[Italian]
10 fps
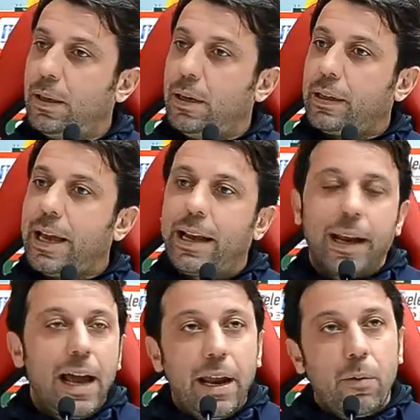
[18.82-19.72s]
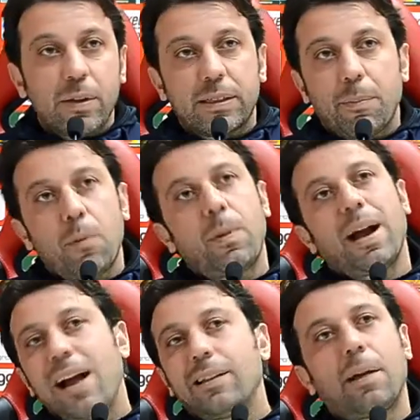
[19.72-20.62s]
che creare questa
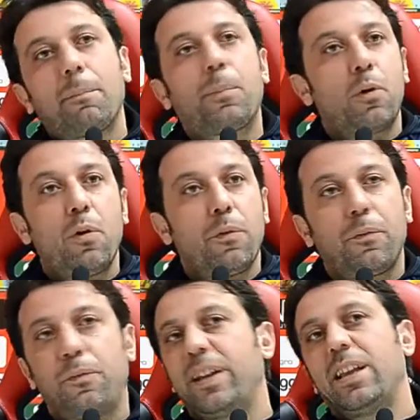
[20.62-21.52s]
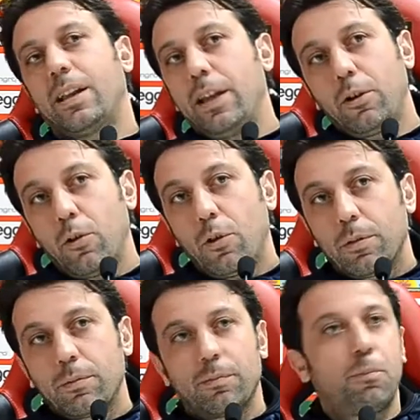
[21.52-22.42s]
propaganda pro
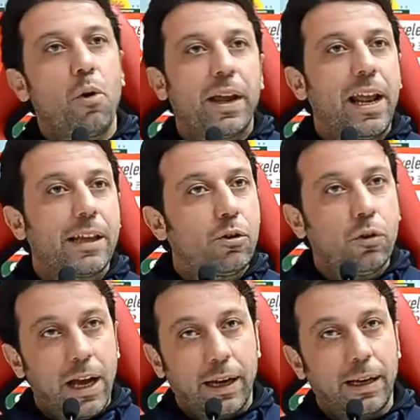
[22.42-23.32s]
Federico può creare solo danni.